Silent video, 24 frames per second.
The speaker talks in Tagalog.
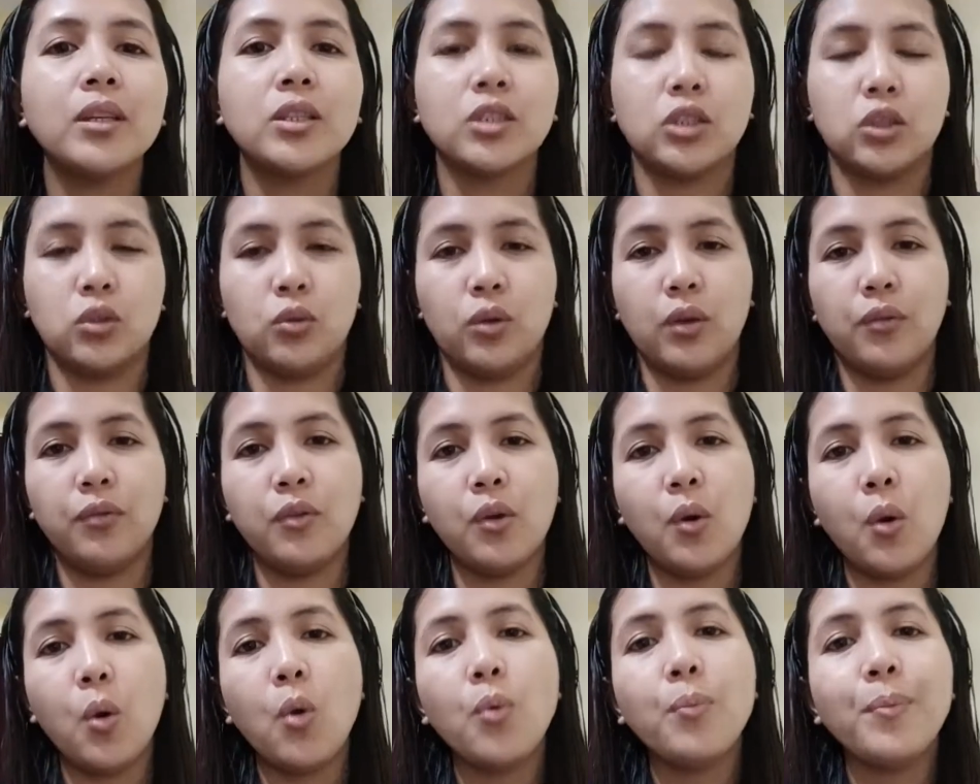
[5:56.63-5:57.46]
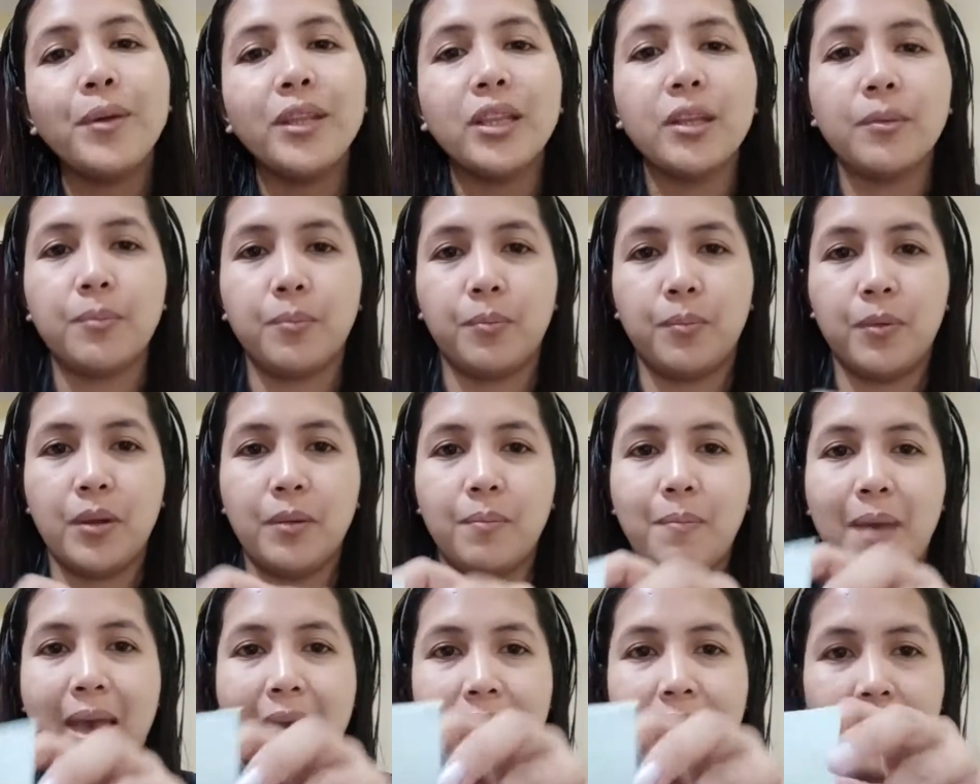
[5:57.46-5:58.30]
So, if you open the, the
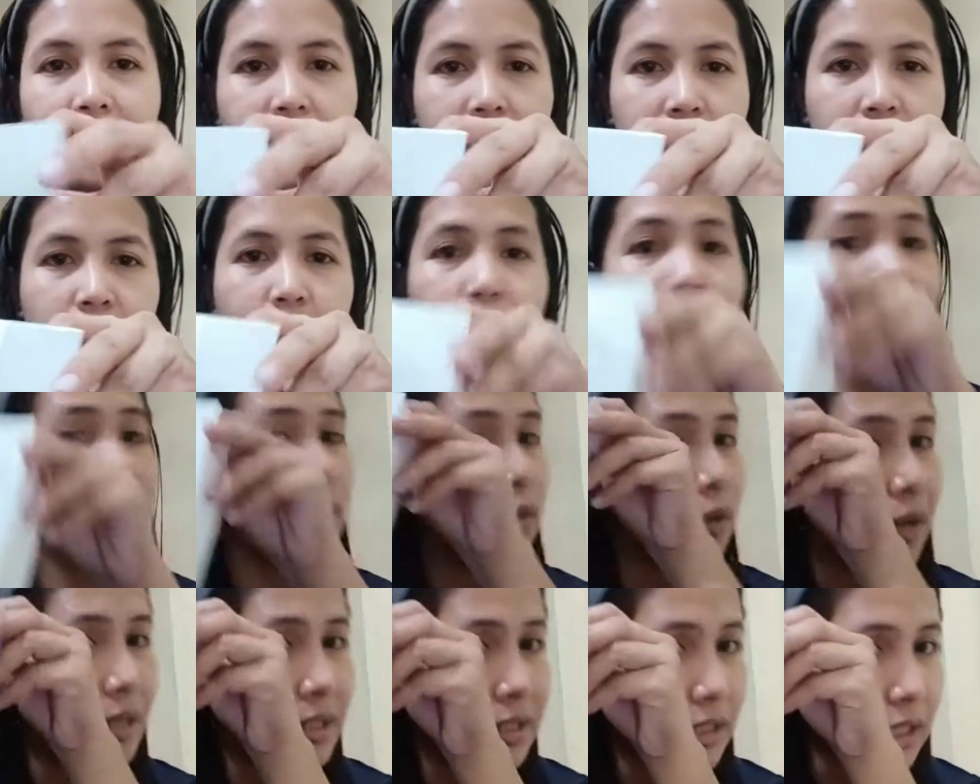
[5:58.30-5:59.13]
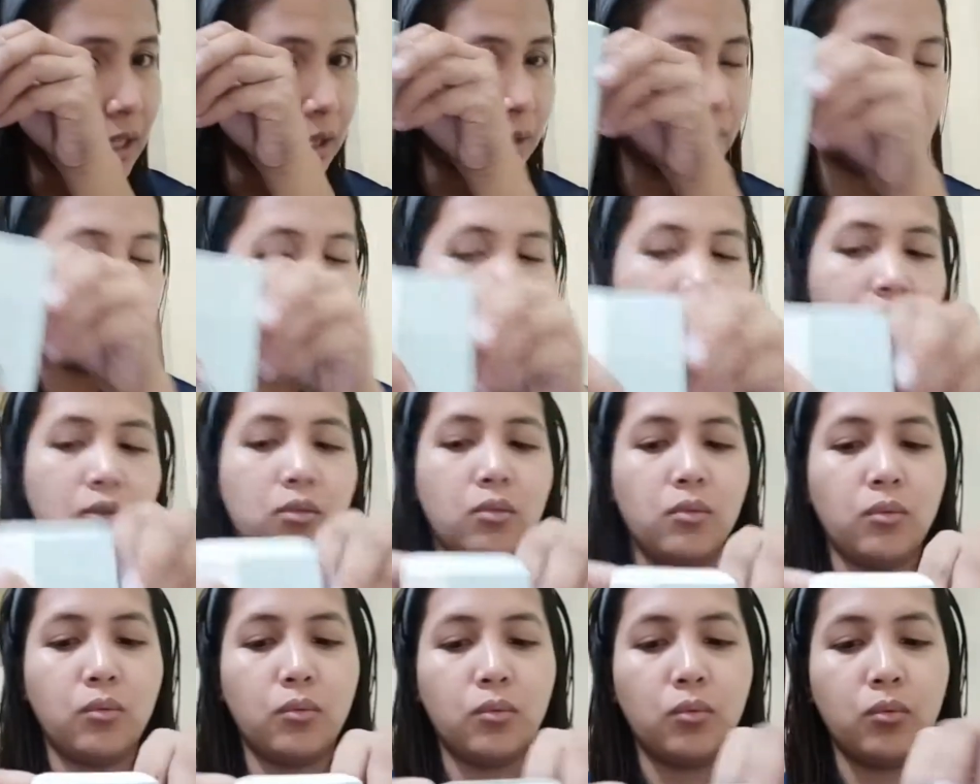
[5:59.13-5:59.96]
box, so eto kasi yung isa
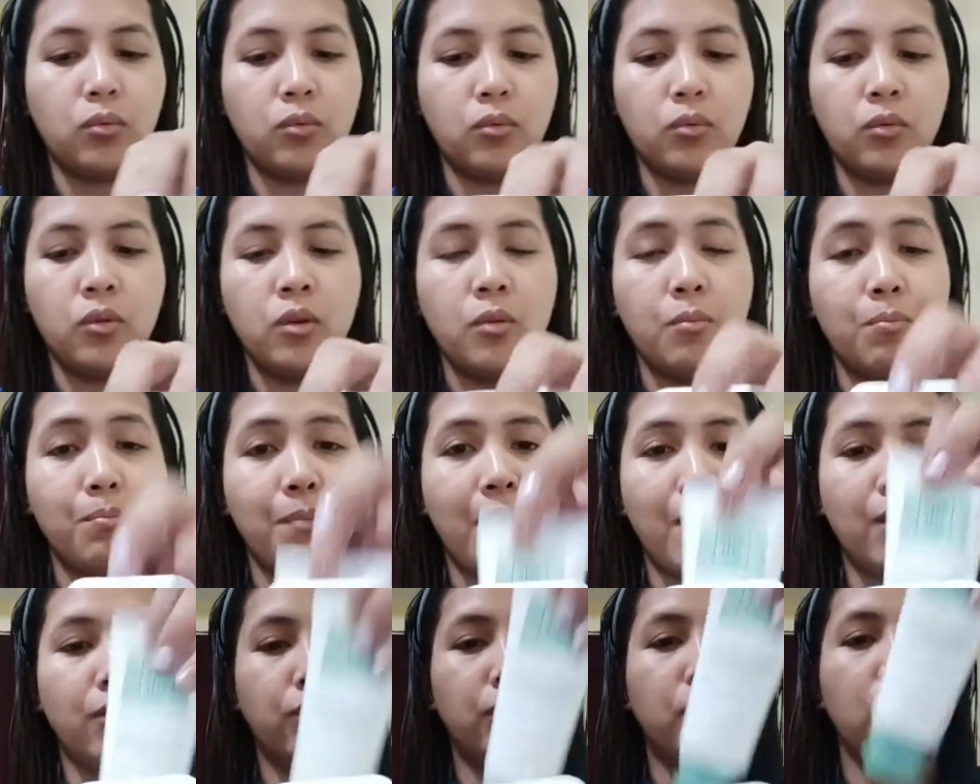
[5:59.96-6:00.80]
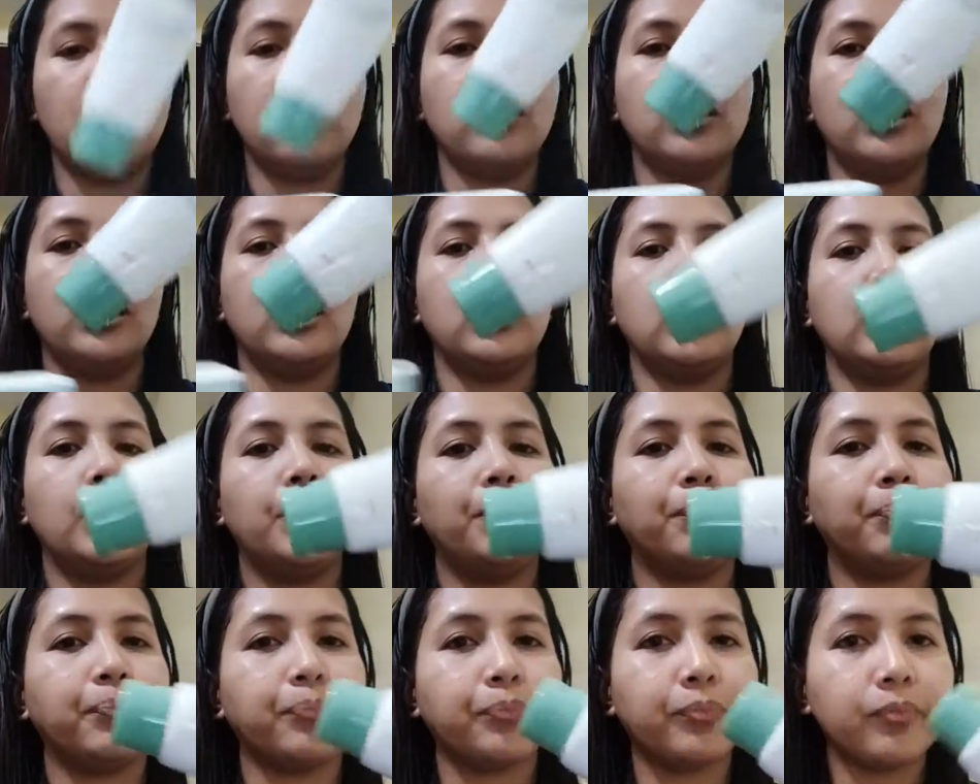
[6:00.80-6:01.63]
kong meron ako dito.
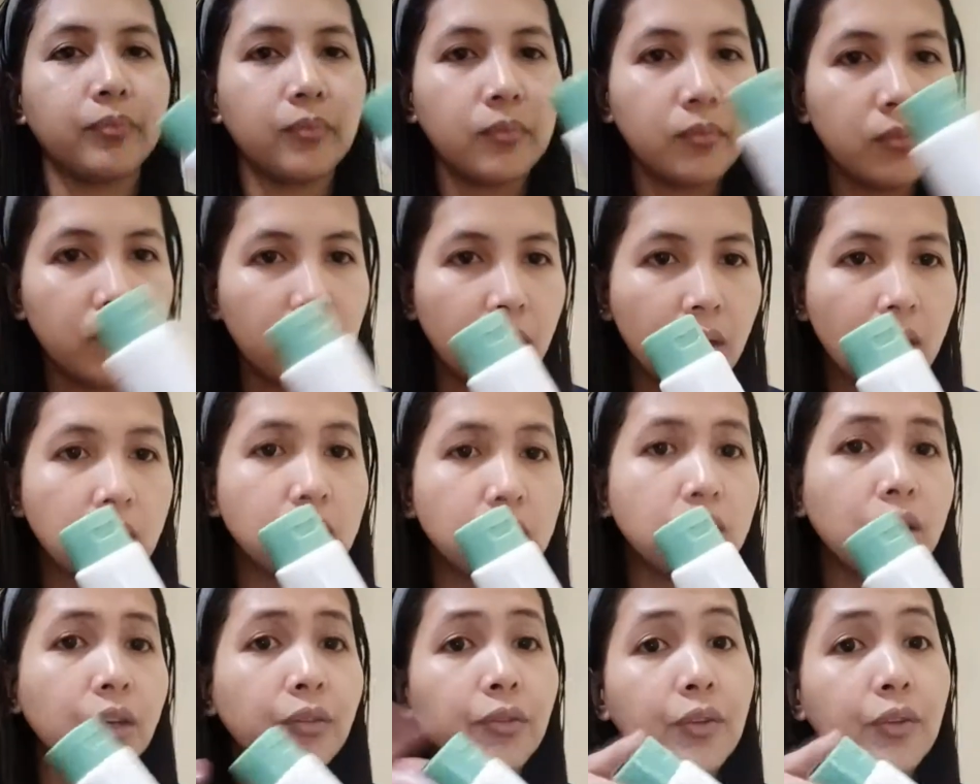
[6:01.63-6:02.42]
So, if you